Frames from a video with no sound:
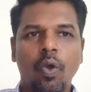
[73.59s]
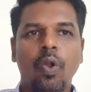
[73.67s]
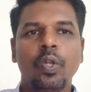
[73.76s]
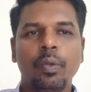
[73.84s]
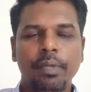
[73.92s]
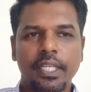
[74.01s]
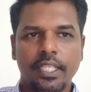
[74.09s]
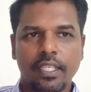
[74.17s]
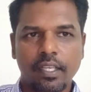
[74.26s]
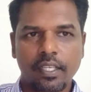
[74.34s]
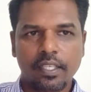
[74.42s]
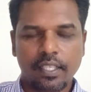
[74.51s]

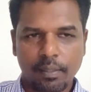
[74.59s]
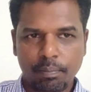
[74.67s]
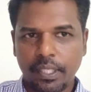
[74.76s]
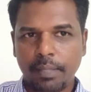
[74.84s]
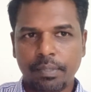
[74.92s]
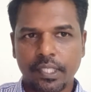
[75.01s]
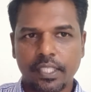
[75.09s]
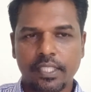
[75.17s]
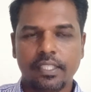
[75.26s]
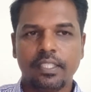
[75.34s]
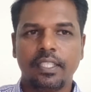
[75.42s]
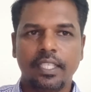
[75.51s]
ஆட்டோமேட்டிக்காக ரிப்ளை
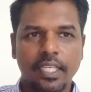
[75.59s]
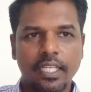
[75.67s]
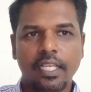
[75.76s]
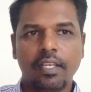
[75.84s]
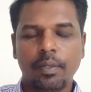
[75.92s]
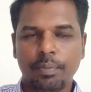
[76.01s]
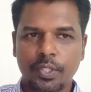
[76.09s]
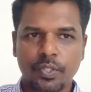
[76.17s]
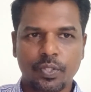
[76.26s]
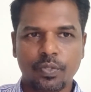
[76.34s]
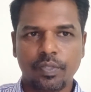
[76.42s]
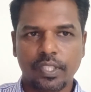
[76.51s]
பண்ணுறது எல்லா
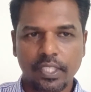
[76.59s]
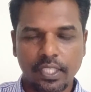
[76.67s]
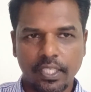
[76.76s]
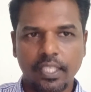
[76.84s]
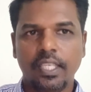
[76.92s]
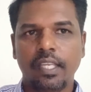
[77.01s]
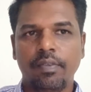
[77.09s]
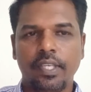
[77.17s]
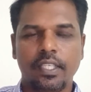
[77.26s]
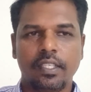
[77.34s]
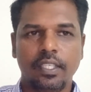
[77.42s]
ஆப்ஷன்ஸும் வந்து இங்கேவே